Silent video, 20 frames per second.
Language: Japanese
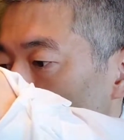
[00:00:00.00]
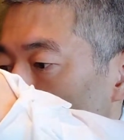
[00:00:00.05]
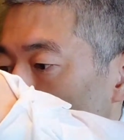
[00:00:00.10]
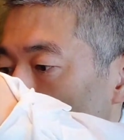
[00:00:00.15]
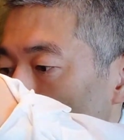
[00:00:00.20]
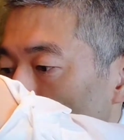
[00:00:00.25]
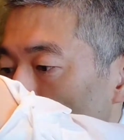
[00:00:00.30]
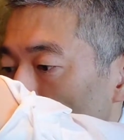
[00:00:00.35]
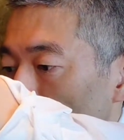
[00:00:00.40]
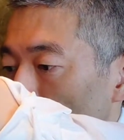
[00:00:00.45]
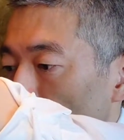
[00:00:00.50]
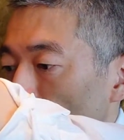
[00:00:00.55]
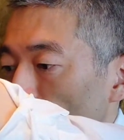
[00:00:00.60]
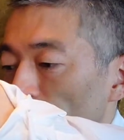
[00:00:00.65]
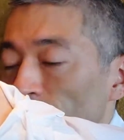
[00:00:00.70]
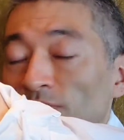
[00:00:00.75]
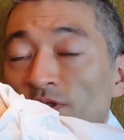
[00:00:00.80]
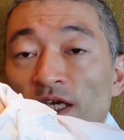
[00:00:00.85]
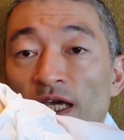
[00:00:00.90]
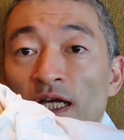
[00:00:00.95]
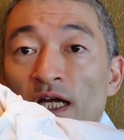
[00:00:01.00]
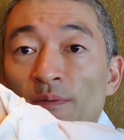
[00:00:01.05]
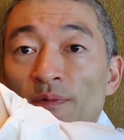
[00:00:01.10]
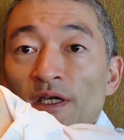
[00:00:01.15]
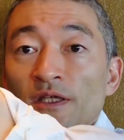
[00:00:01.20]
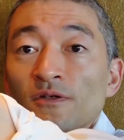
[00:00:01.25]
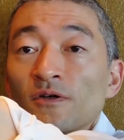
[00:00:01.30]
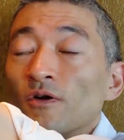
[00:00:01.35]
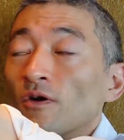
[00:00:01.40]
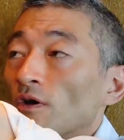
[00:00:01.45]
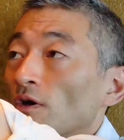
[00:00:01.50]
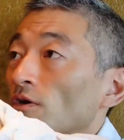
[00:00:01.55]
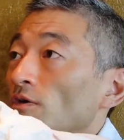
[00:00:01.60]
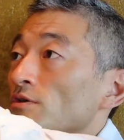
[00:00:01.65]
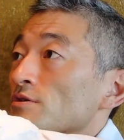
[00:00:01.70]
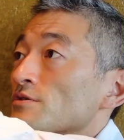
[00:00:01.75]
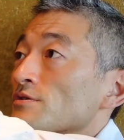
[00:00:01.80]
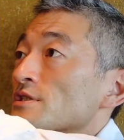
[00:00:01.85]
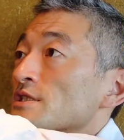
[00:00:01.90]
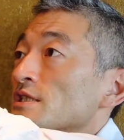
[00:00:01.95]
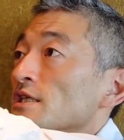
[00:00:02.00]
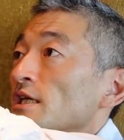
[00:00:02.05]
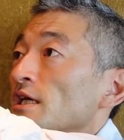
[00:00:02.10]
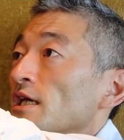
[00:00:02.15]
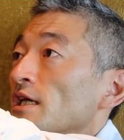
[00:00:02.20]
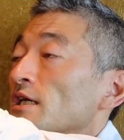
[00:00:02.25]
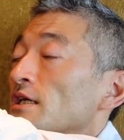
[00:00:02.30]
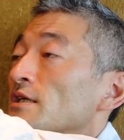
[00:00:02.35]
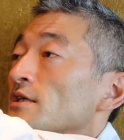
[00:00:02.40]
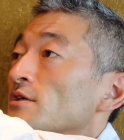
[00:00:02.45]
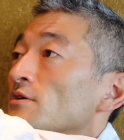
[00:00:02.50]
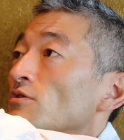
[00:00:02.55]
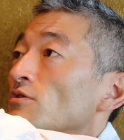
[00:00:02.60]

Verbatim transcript: えー、他にもね亀のそして